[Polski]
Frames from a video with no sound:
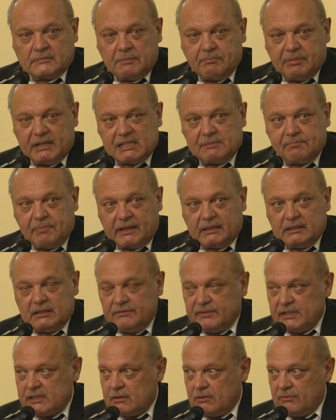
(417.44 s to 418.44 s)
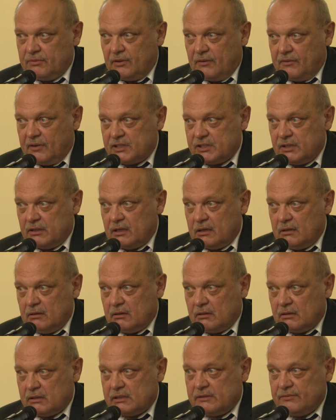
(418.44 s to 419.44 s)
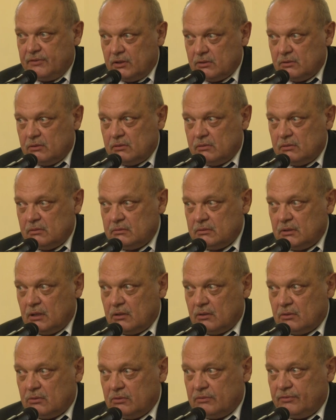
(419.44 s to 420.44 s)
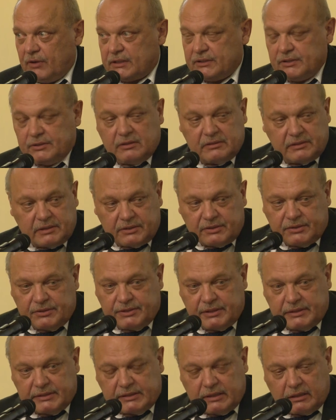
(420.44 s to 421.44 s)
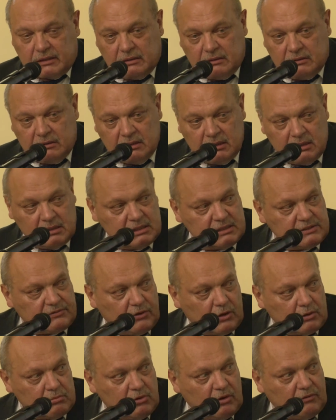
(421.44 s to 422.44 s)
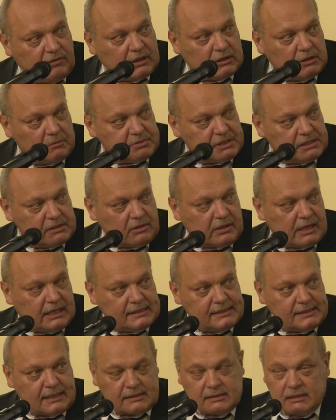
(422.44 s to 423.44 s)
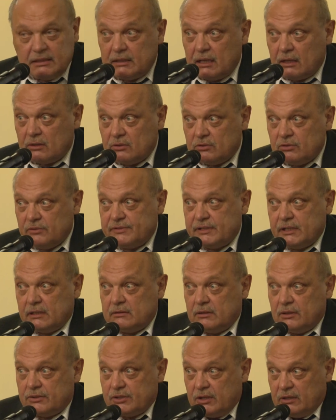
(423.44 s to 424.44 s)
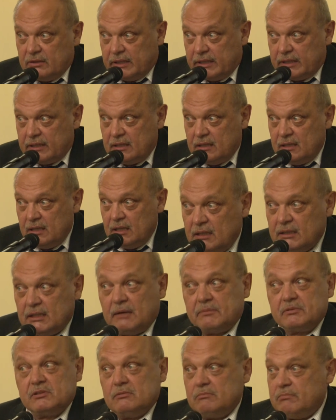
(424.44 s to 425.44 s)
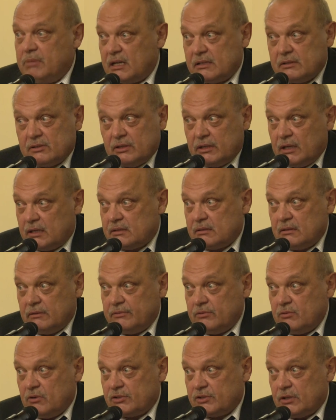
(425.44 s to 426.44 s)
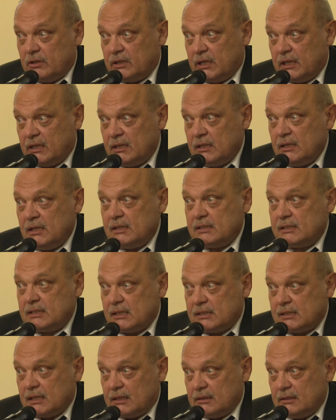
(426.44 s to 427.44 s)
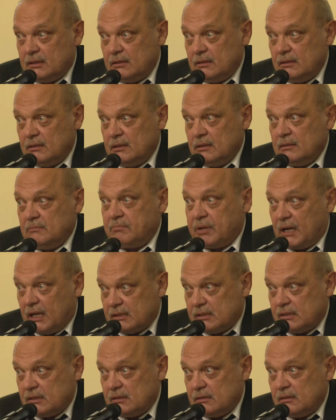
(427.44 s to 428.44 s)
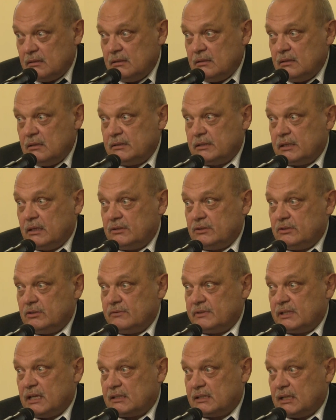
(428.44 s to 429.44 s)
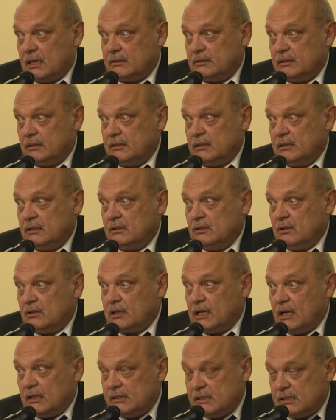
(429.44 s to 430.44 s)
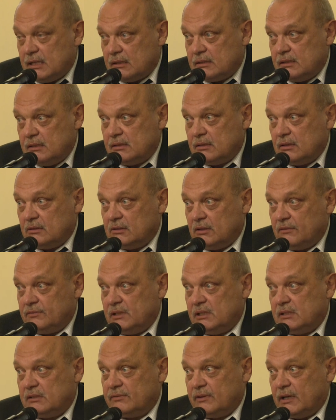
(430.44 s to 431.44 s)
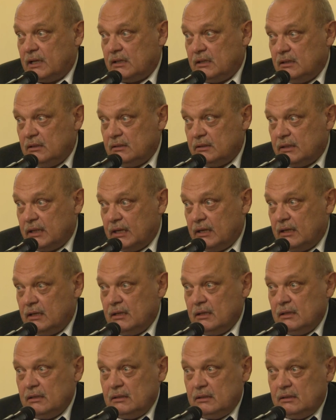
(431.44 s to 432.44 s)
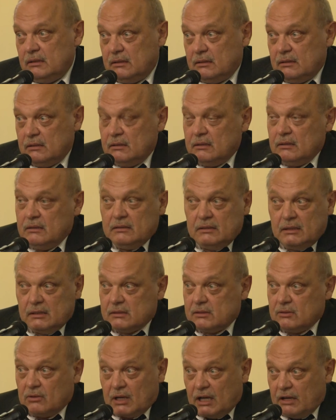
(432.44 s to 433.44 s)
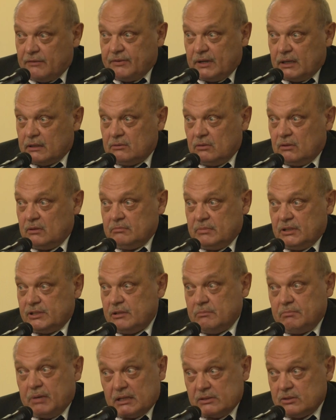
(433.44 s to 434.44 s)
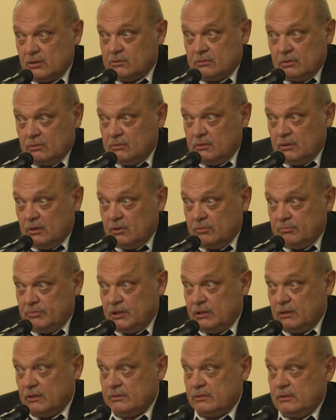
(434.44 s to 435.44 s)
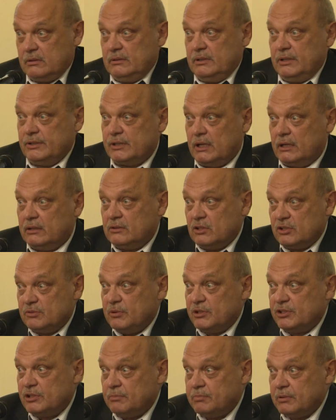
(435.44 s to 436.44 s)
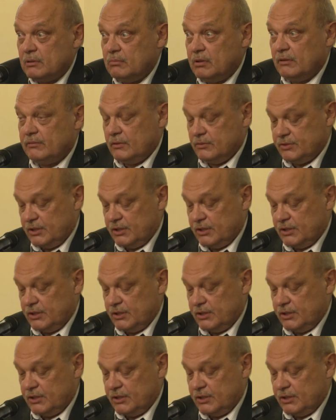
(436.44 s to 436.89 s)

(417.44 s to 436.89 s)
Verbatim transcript: perspektywę zrównoważonego rozwoju do roku 2030 sformułowaną przez Organizację Narodów Zjednoczonych. Tam są bardzo jasno wyłożone zasady pracy sędziów, zasady organizacji sądownictwa inne. I jest to rafa, którą będzie bardzo trudno ominąć, jeżeli ktoś będzie próbował.